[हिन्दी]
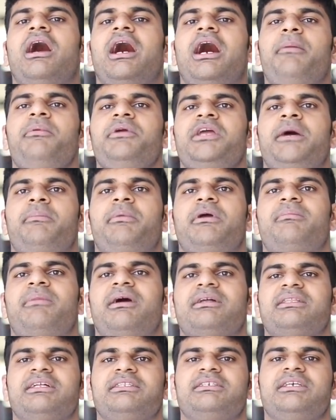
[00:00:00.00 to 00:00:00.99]
अब यहाँ पर
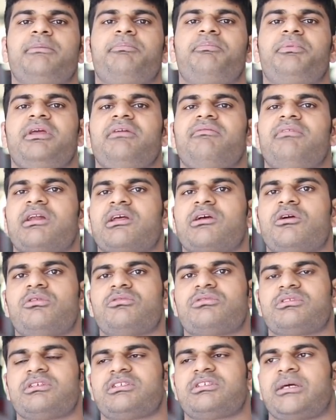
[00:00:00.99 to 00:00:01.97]
बात आती है प्री
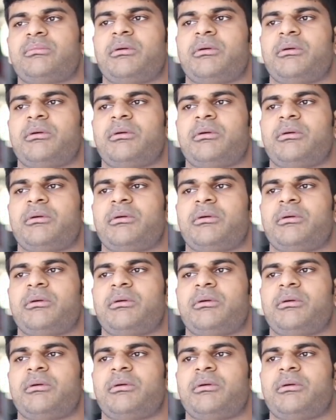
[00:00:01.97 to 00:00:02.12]
वर्कआउट्स की सर